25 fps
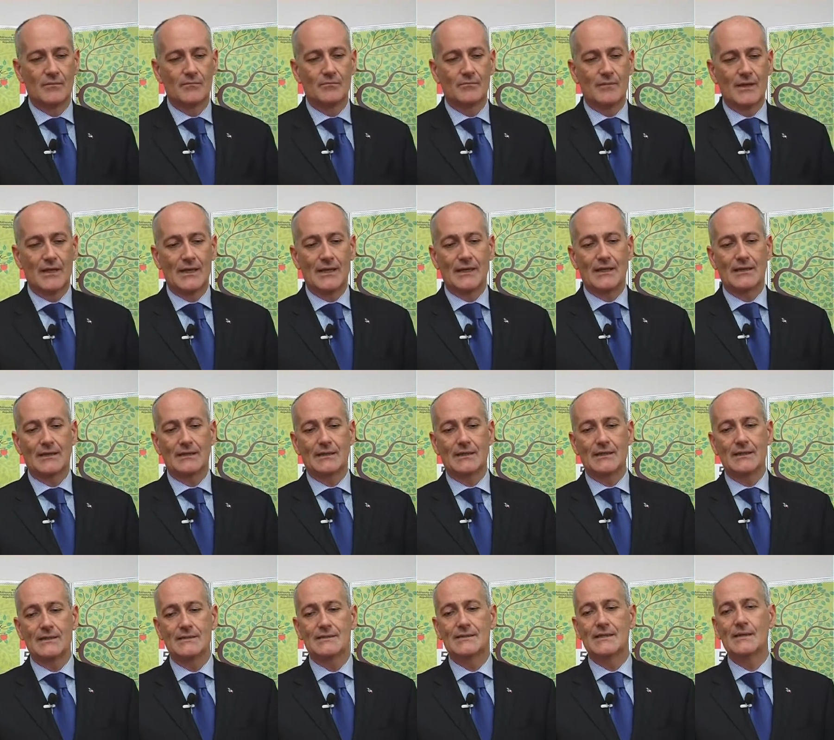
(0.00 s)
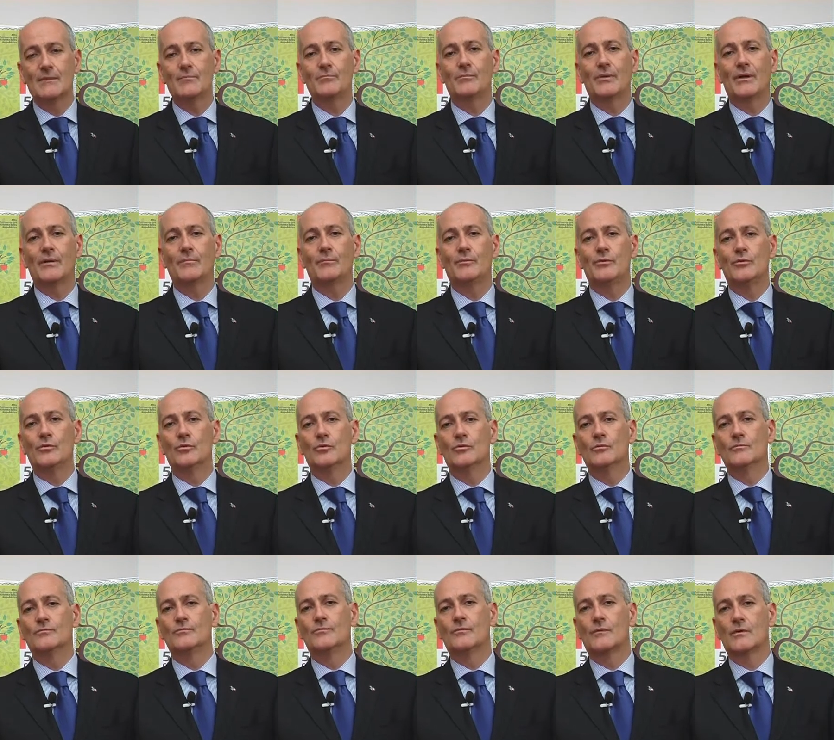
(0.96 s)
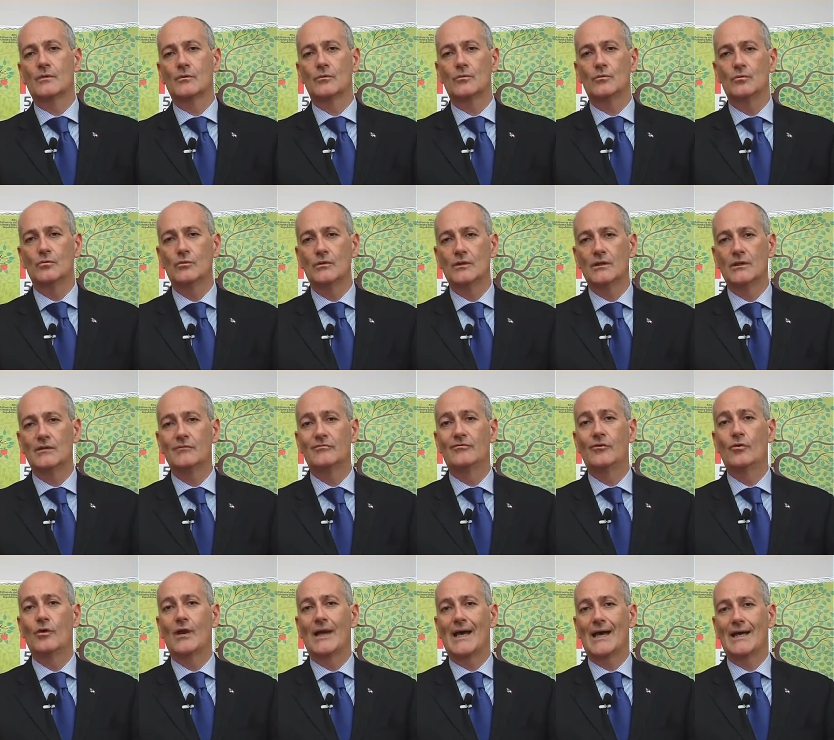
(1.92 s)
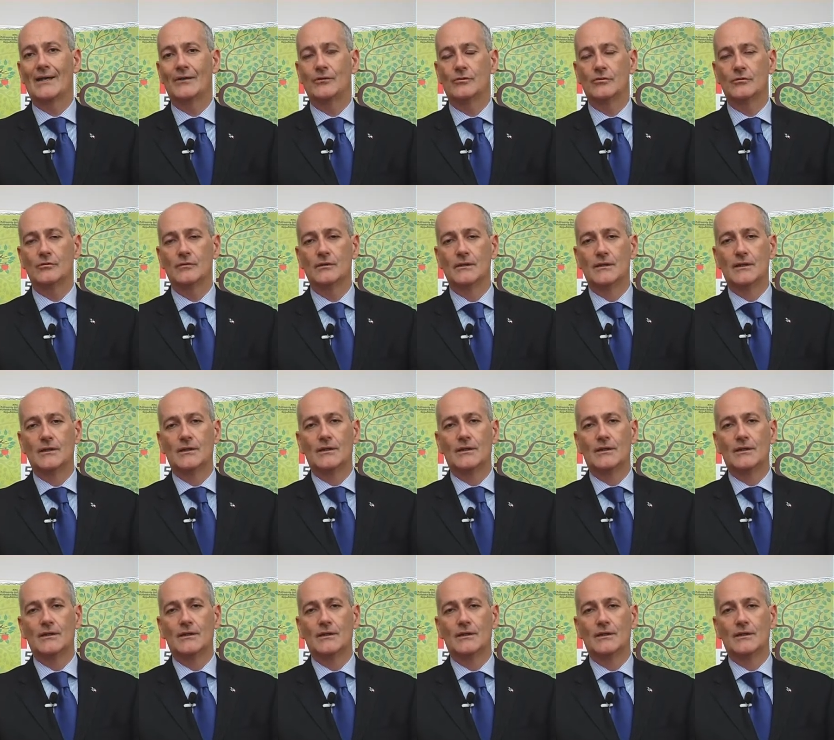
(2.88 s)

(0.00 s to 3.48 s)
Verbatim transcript: ma è sempre più un volano